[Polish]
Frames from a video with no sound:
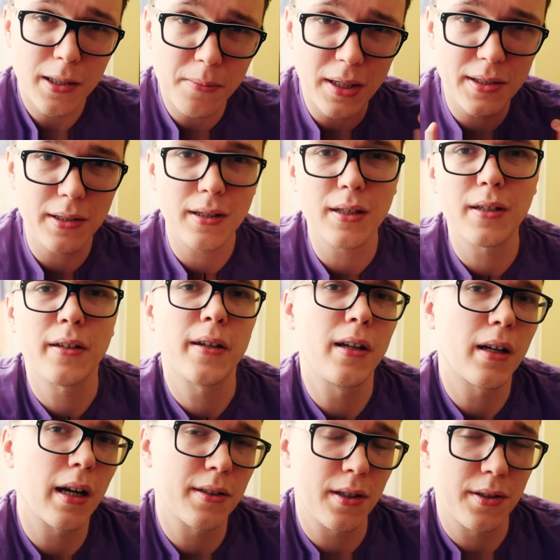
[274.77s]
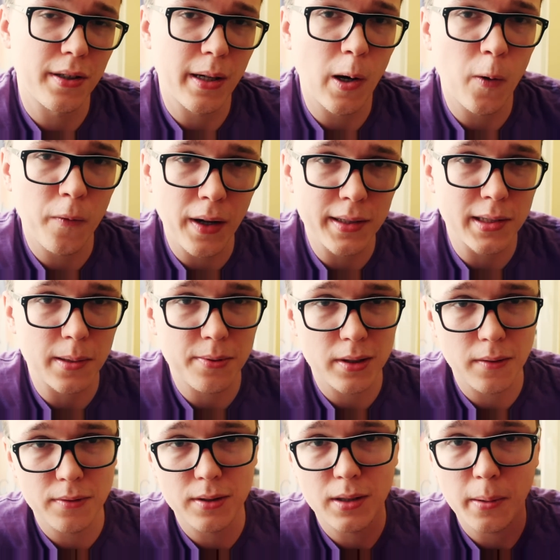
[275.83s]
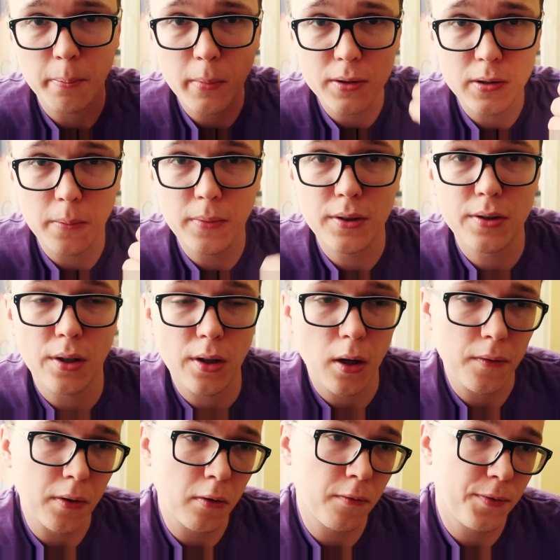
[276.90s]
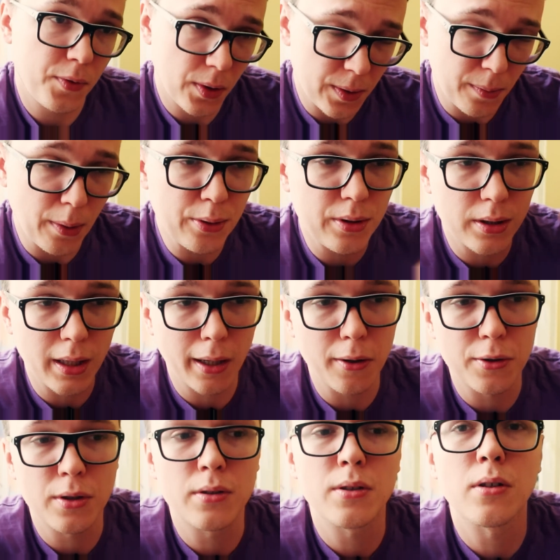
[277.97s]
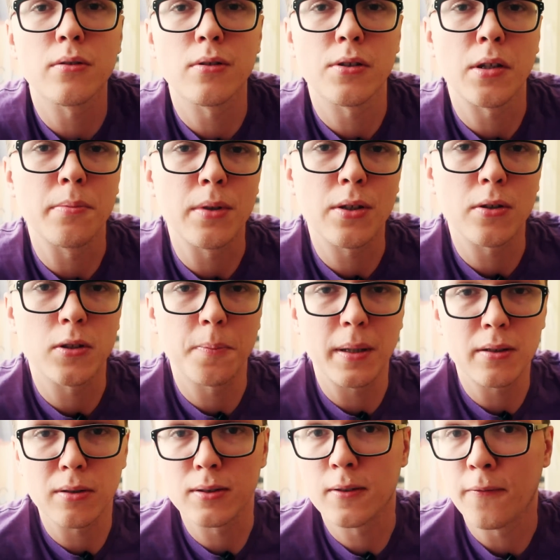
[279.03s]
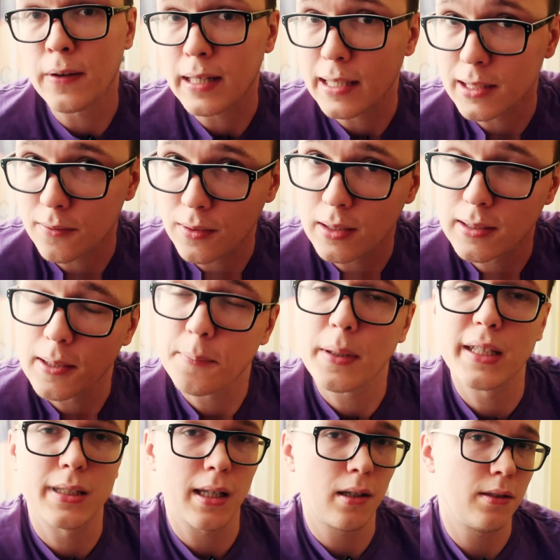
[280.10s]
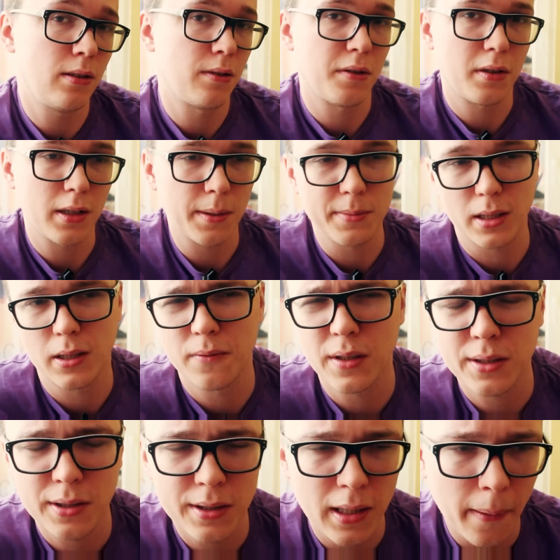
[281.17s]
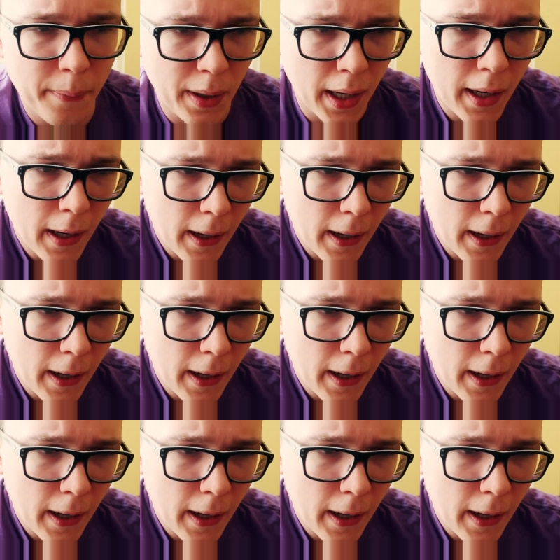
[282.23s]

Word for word: to miejcie takich kilka rzeczy na uwadze. Przede wszystkim moc obliczeniową, w świadomości tego, że 1080p to jest dwa razy więcej pikseli niż 720p.